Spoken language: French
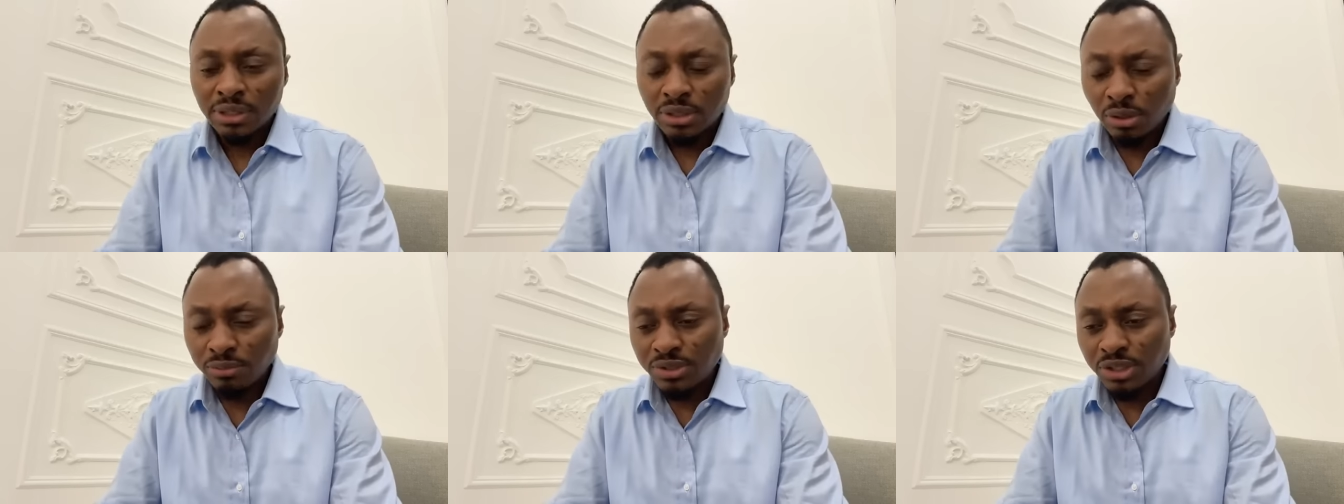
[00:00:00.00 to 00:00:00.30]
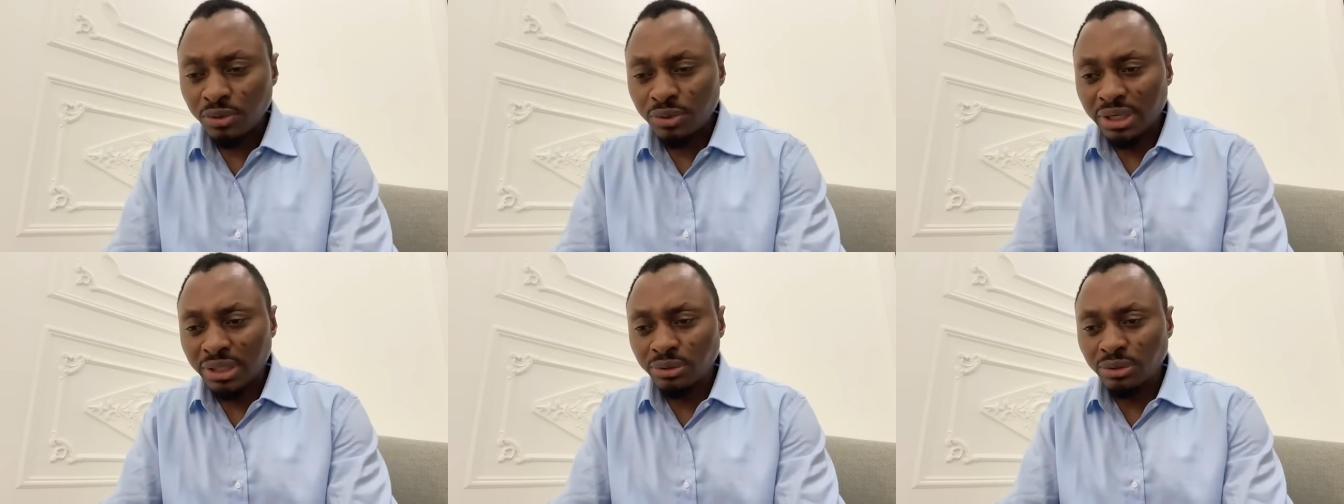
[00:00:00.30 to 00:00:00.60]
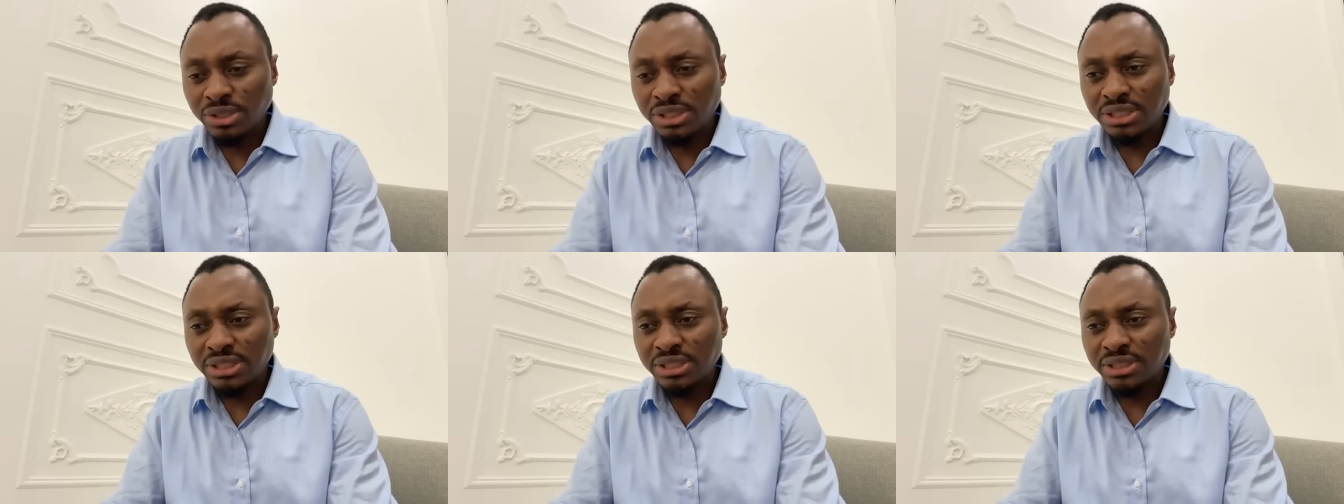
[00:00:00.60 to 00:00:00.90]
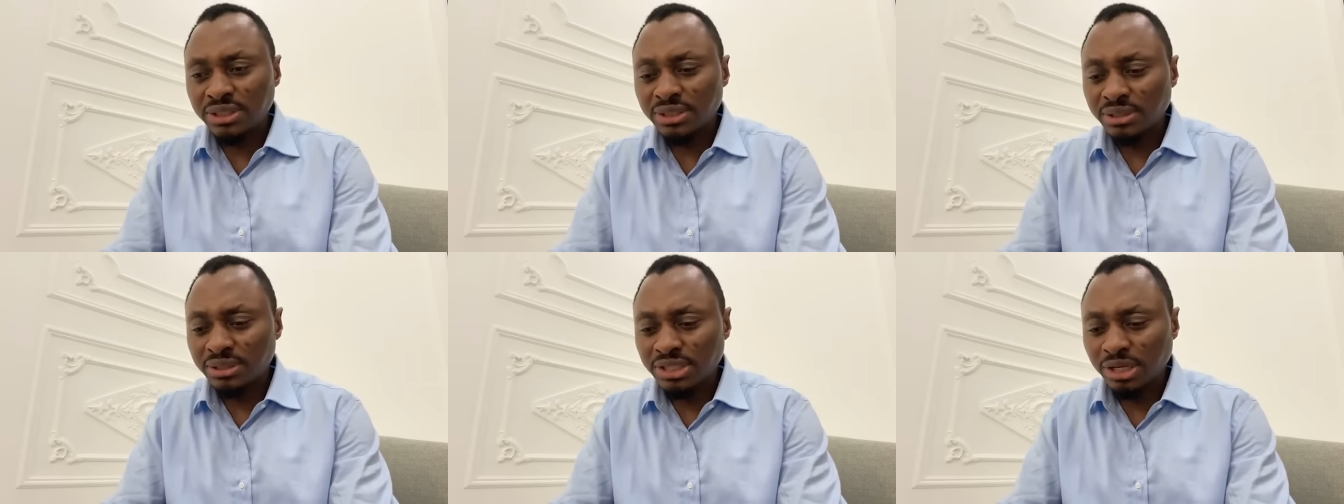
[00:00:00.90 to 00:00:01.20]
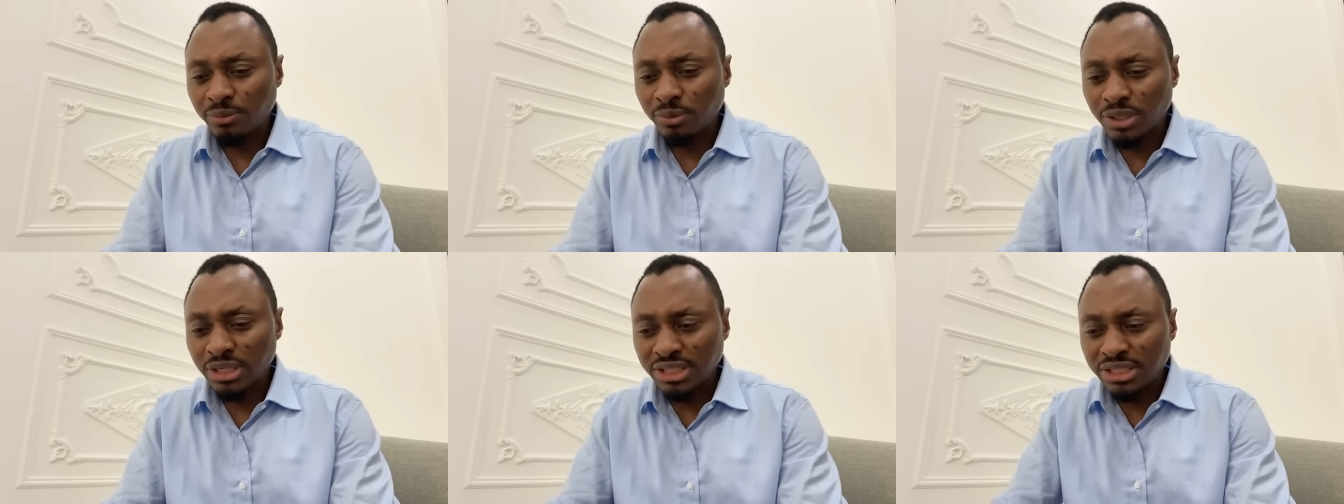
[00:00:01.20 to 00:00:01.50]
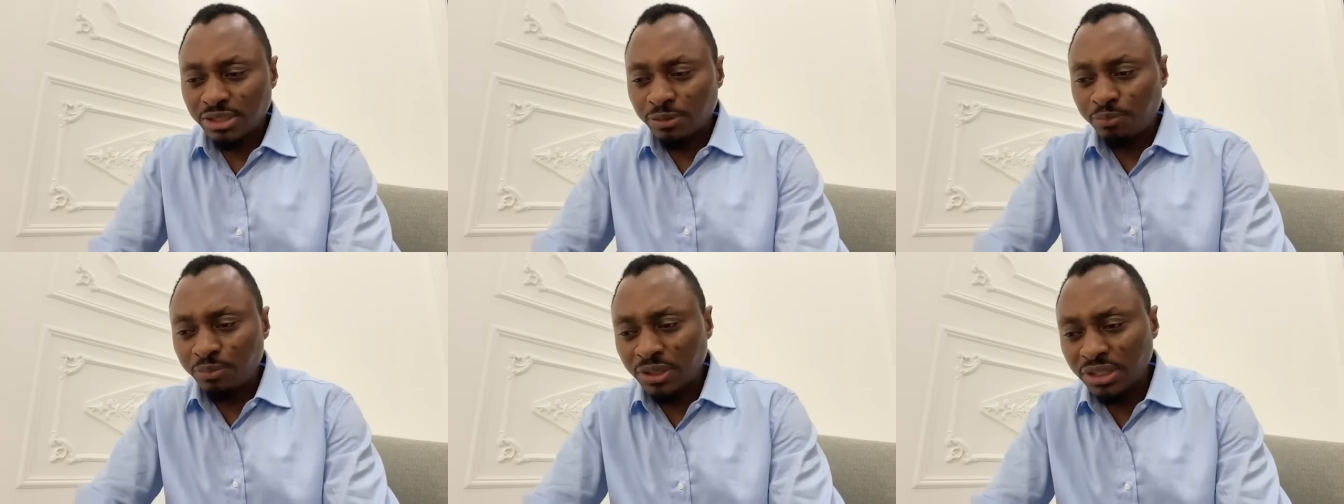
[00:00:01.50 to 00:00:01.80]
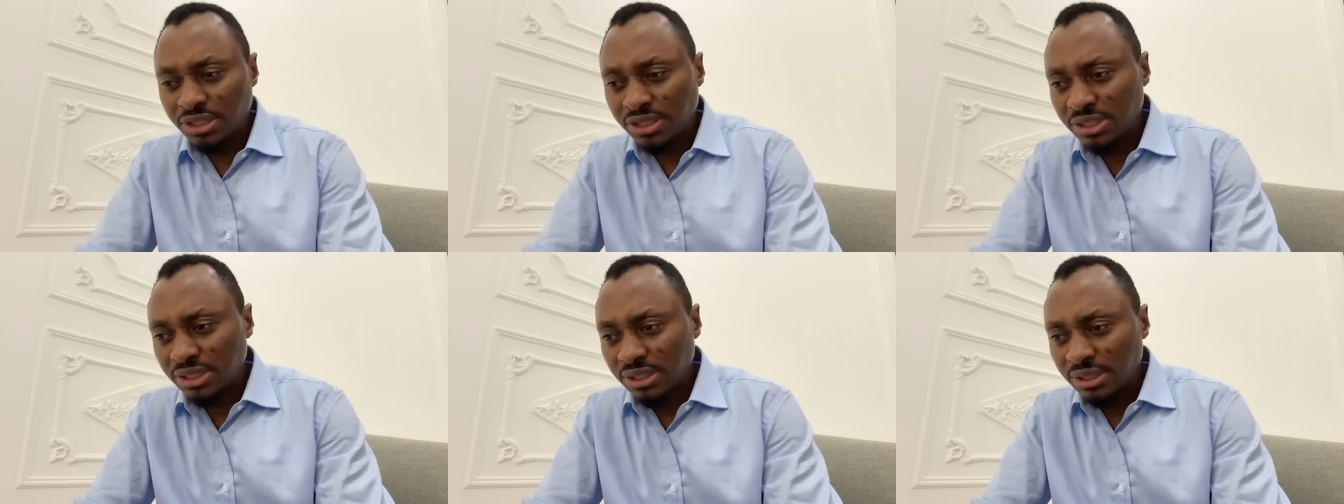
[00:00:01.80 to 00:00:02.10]
Comme j'ai eu à le dire dans mon
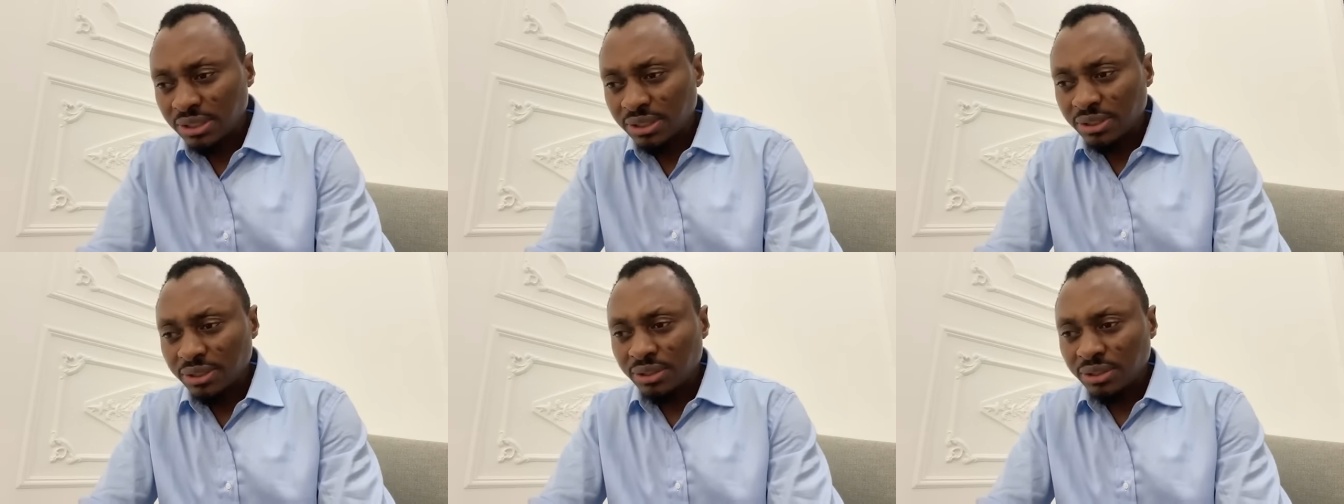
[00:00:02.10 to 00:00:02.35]
incipit,